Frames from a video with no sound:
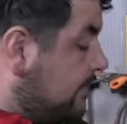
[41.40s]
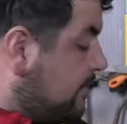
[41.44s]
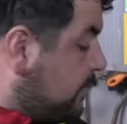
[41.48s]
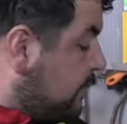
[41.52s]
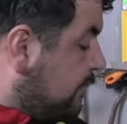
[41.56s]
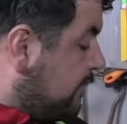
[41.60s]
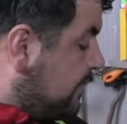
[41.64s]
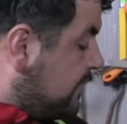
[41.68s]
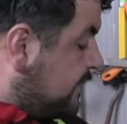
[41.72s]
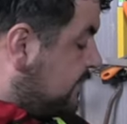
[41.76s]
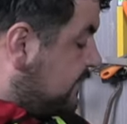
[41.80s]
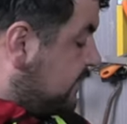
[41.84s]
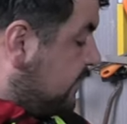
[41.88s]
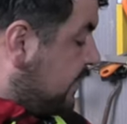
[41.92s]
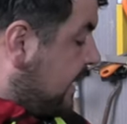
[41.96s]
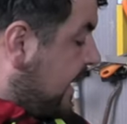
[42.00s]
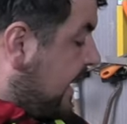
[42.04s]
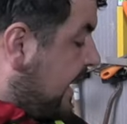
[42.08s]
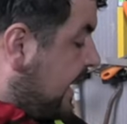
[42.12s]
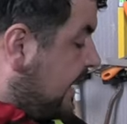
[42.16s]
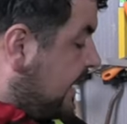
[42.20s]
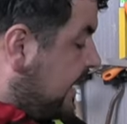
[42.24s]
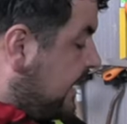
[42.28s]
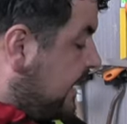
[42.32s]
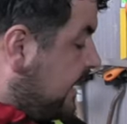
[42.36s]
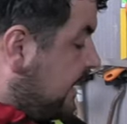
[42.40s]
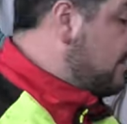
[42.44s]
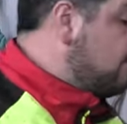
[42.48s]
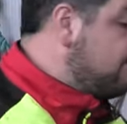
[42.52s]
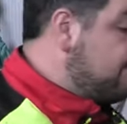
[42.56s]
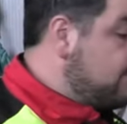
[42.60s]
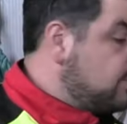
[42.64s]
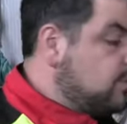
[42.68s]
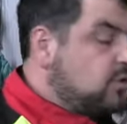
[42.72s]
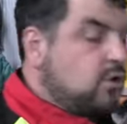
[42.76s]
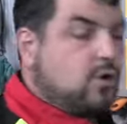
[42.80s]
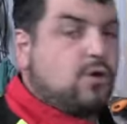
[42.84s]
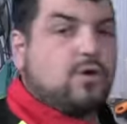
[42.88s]
professionali, ha un
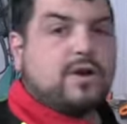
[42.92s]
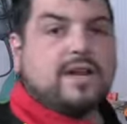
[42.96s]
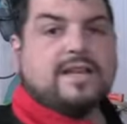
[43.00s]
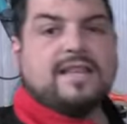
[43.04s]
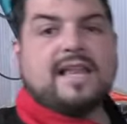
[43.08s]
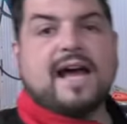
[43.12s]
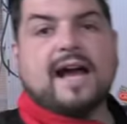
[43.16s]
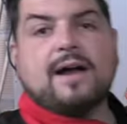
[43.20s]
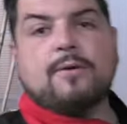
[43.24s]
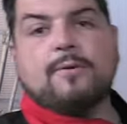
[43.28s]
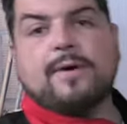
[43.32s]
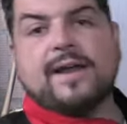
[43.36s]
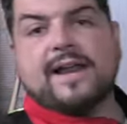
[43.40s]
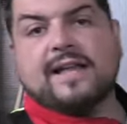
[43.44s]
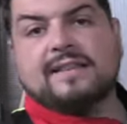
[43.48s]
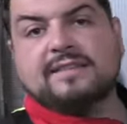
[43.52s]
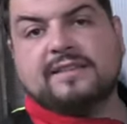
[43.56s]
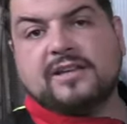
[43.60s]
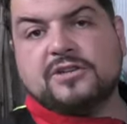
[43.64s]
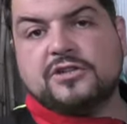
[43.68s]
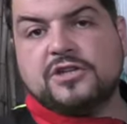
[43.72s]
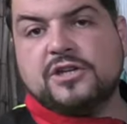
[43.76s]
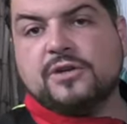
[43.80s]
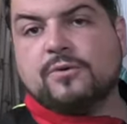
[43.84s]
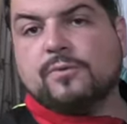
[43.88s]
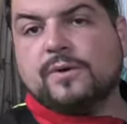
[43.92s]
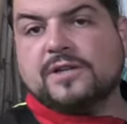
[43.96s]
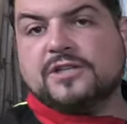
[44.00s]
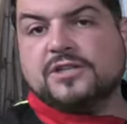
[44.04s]
motore da 45